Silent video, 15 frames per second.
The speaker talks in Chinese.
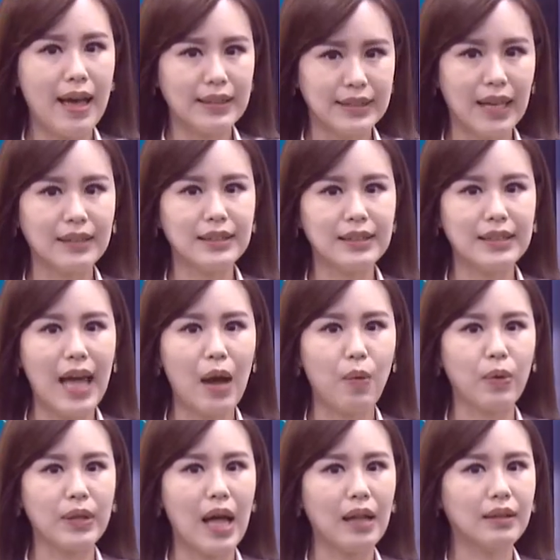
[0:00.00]
像是泰
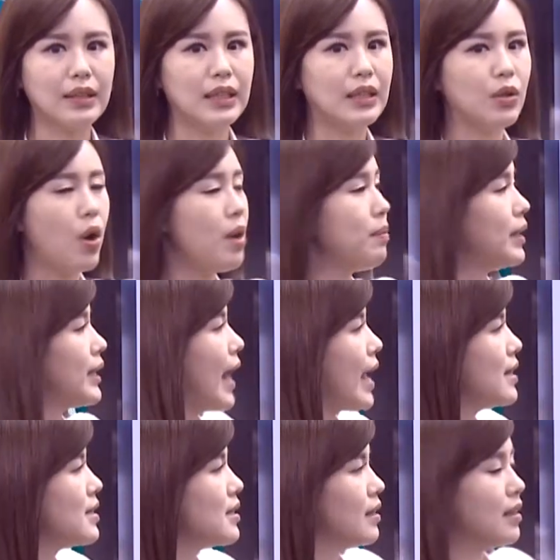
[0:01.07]
国当地有一名
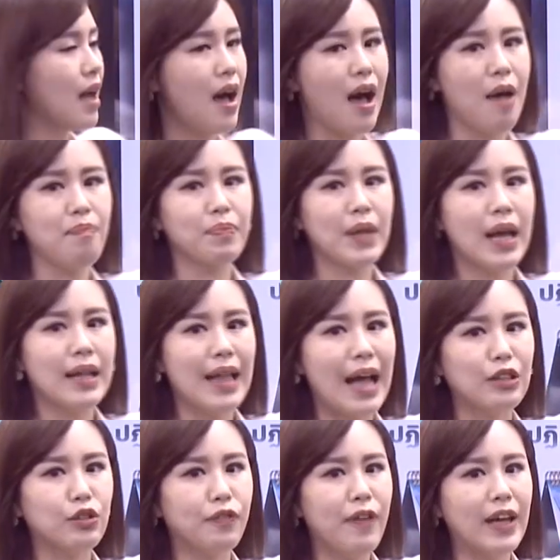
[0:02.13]
男子呢，
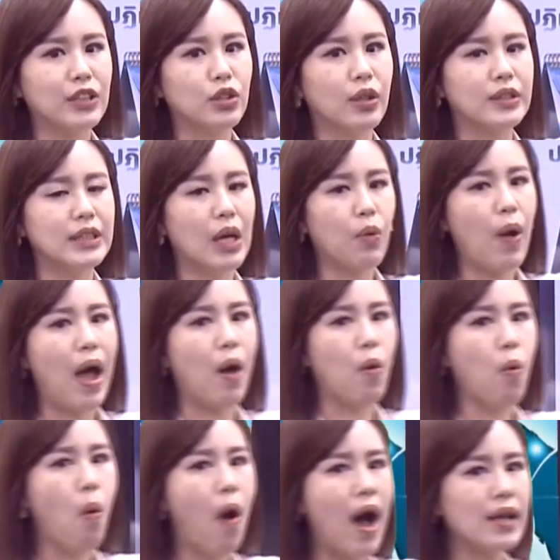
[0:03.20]
他就贩售了这款
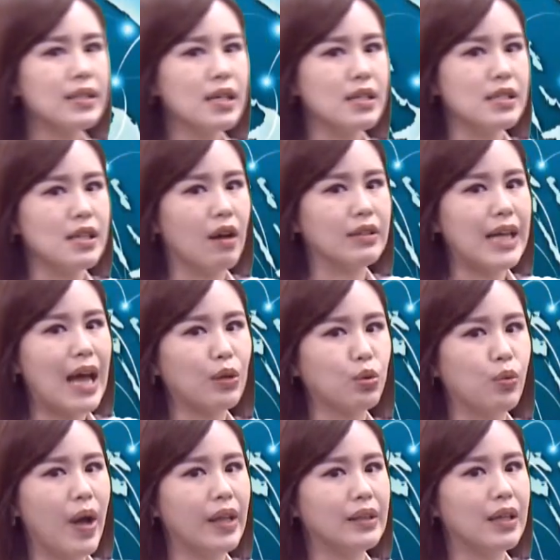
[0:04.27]
黄色小鸭
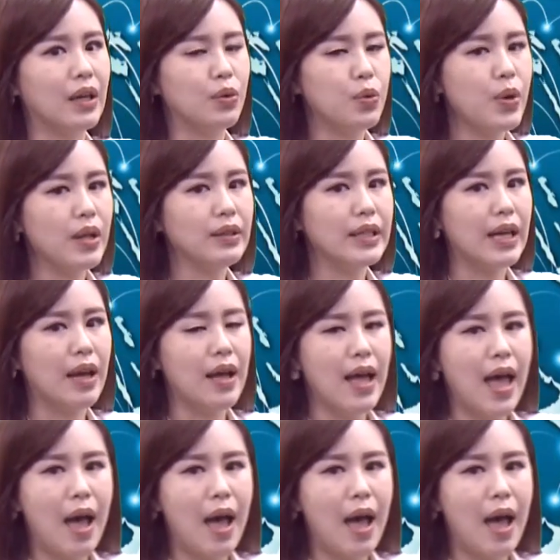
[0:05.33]
图案的月历，